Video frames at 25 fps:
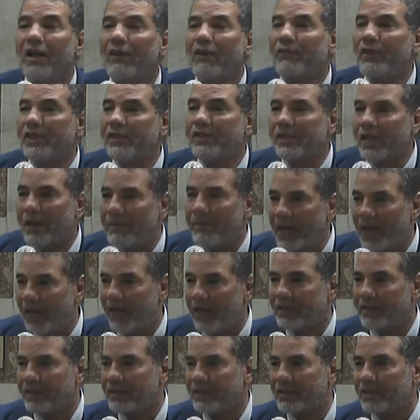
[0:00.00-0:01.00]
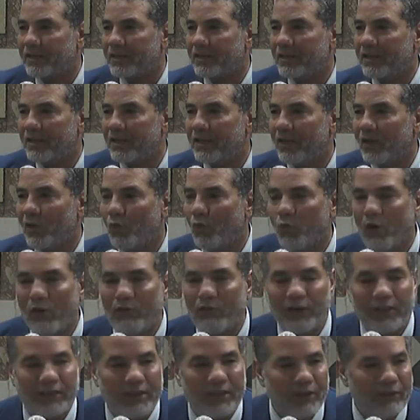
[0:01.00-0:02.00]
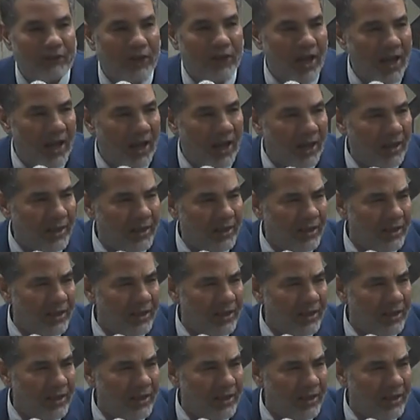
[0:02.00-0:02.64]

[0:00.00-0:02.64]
في الثبات وفي الدفاع